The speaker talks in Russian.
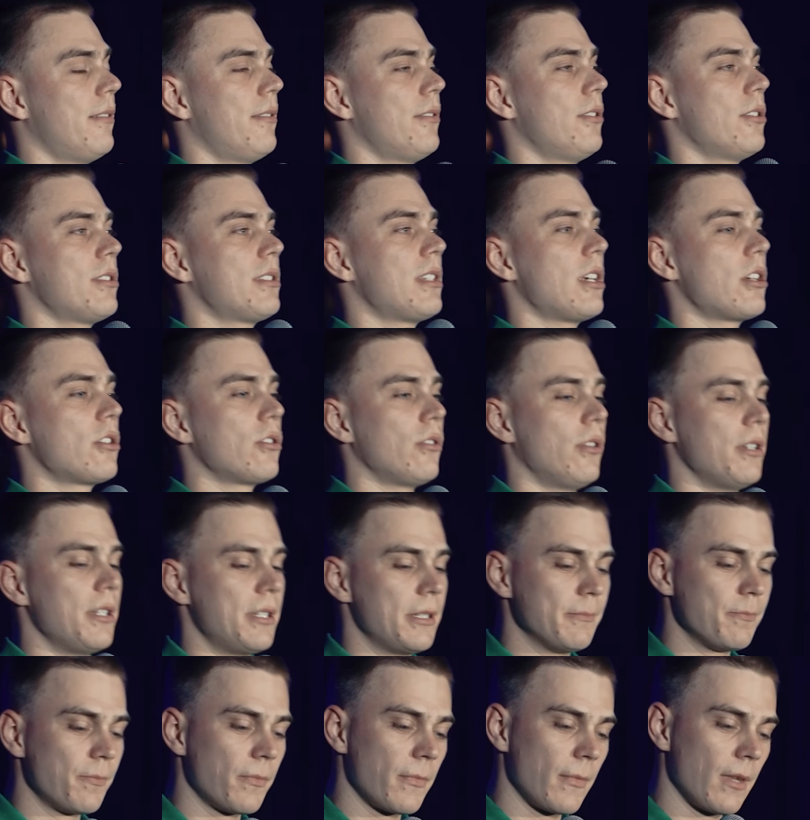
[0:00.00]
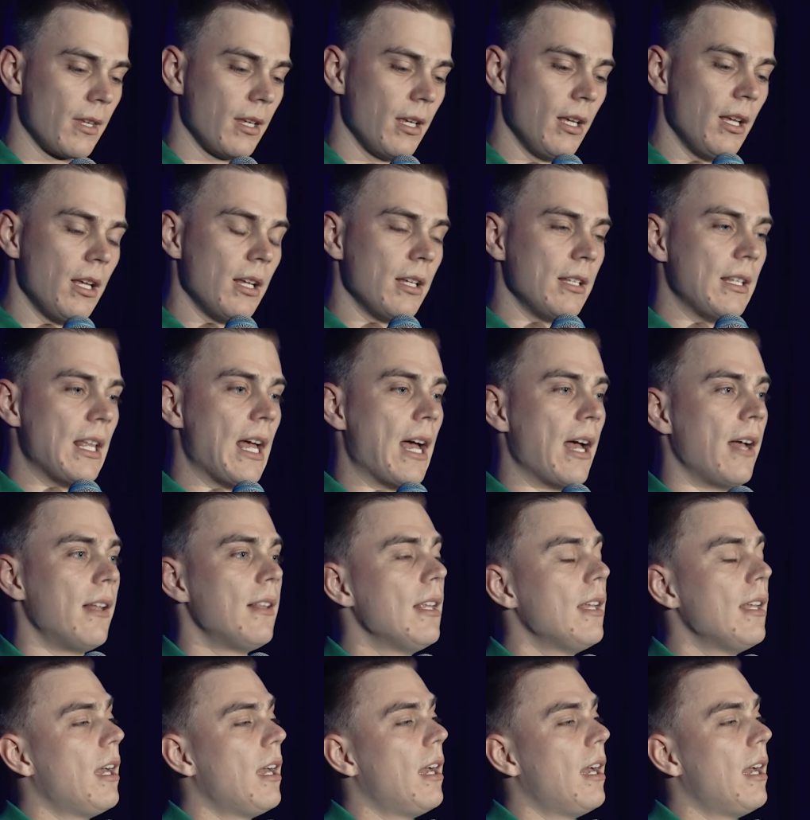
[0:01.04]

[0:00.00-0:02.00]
Все сошлось. Да.